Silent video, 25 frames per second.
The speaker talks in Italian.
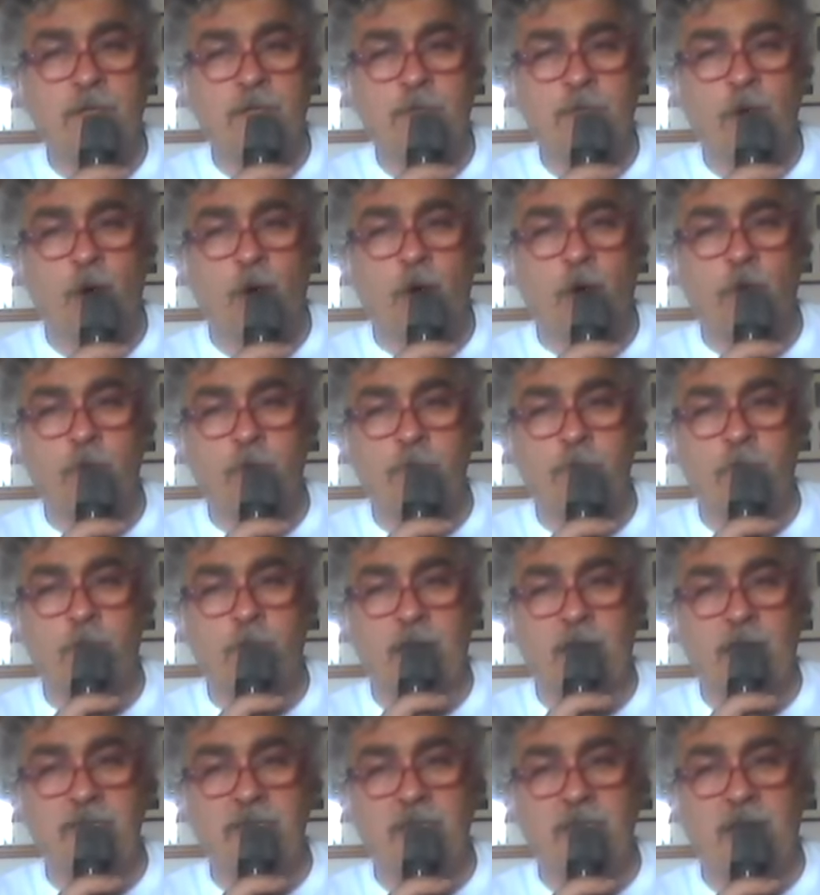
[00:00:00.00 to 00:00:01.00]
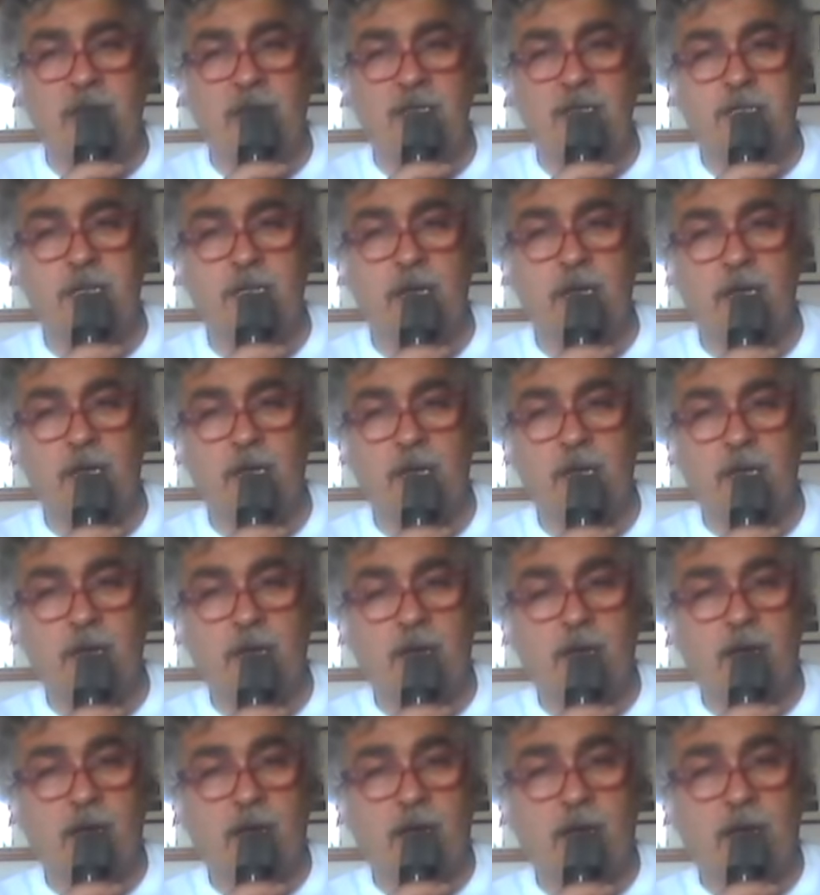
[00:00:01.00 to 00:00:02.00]
non come quella gente
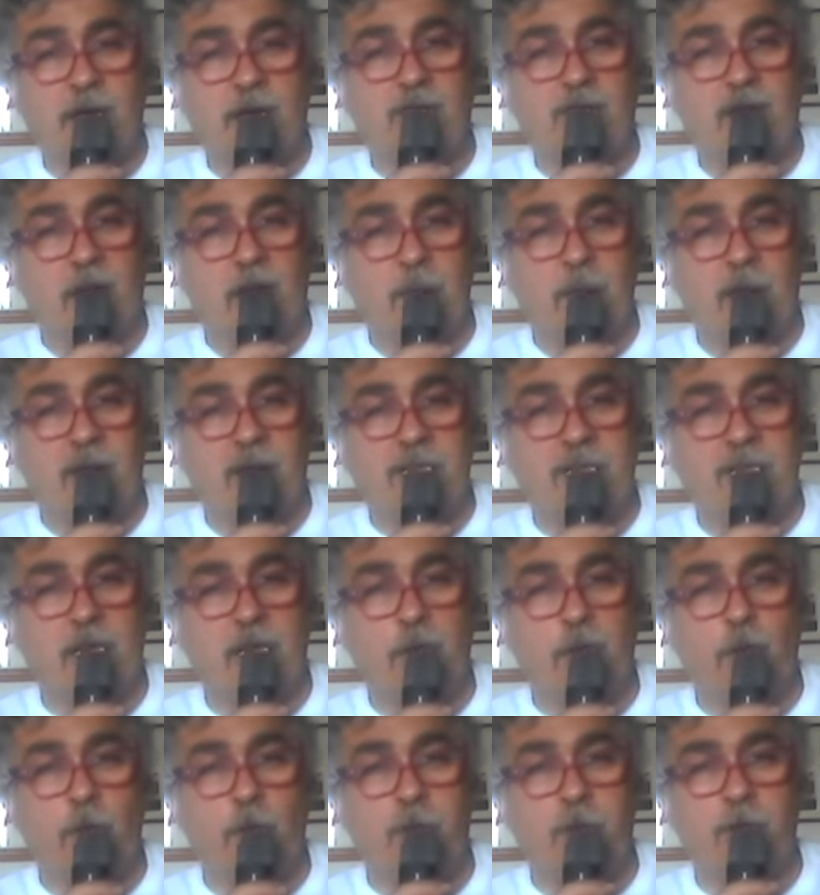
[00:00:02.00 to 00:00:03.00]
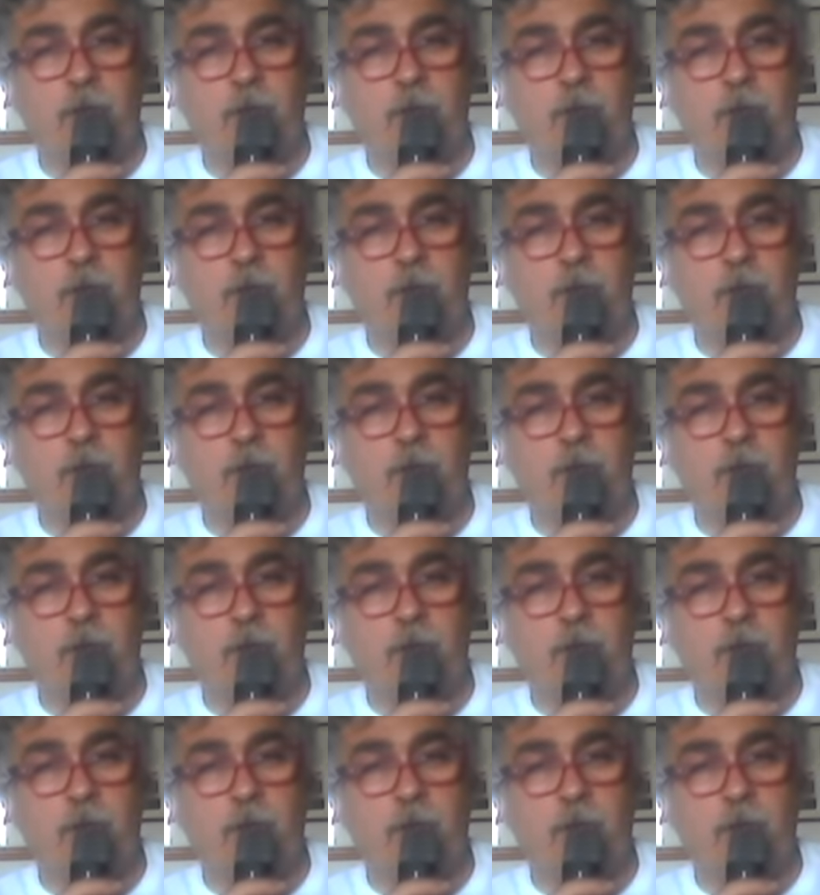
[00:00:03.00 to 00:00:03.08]
che veramente rompe